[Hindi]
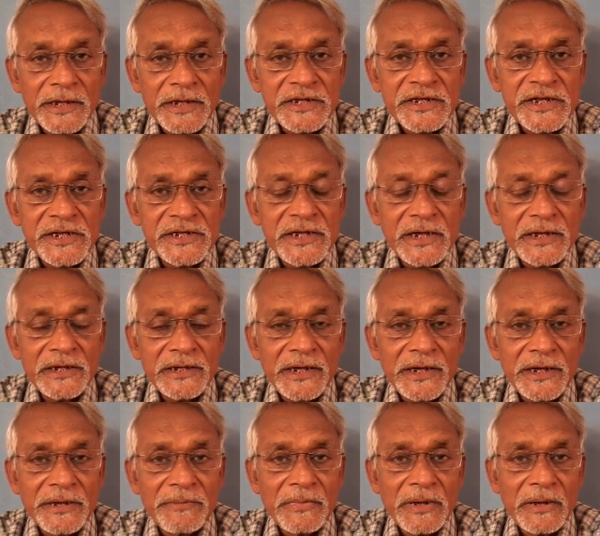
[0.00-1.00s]
ऐसी
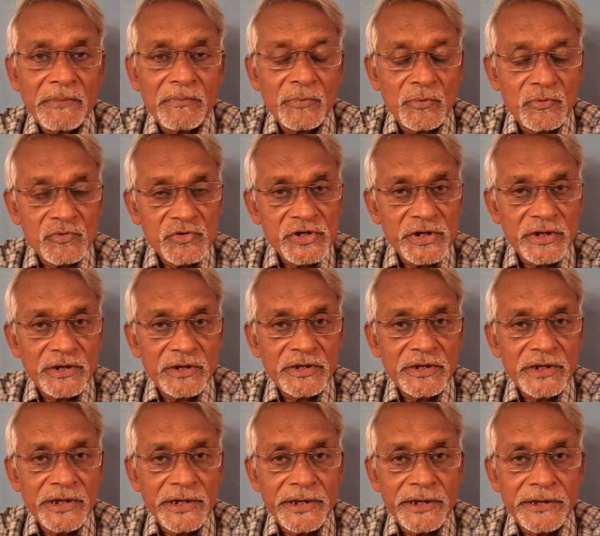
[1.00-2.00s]
जानकारी में आप रुचि
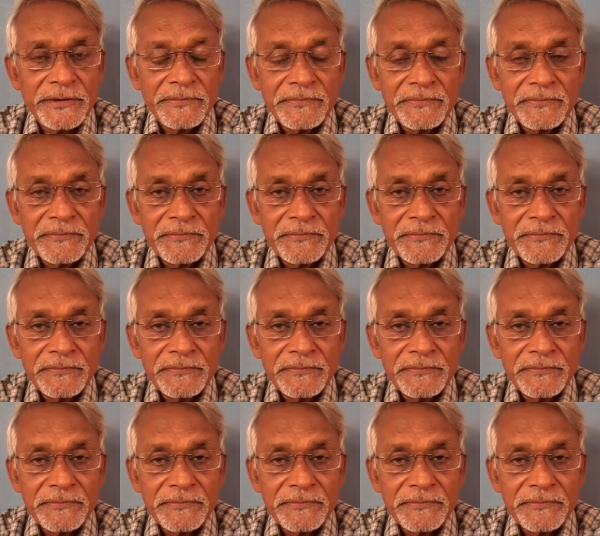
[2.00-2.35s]
रखते हैं